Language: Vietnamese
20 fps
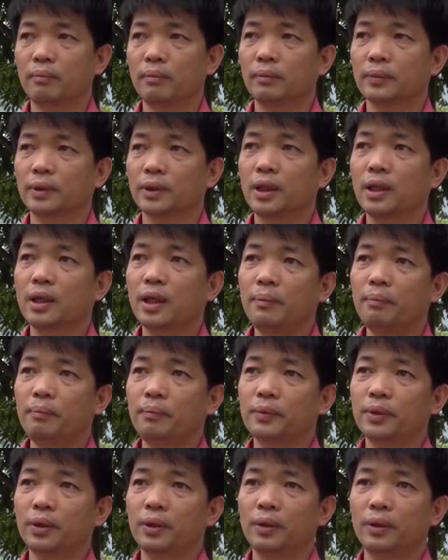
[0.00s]
sơ cấp
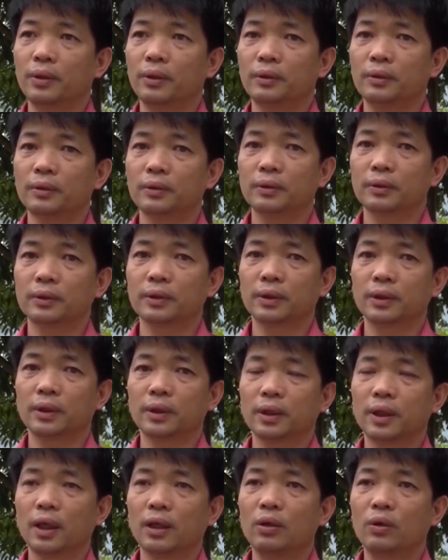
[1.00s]
cho
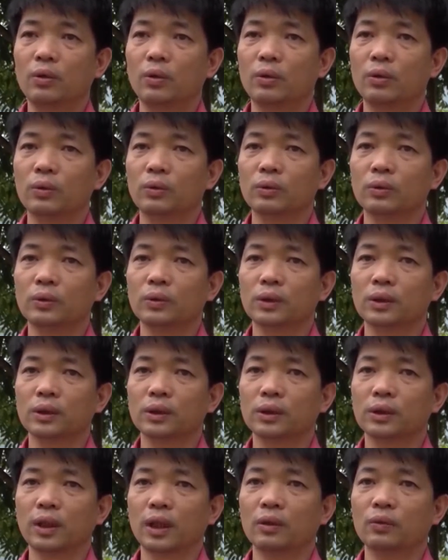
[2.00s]
các cái hộ
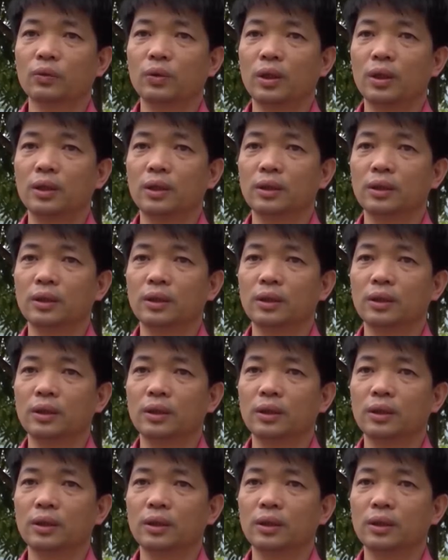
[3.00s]
sản xuất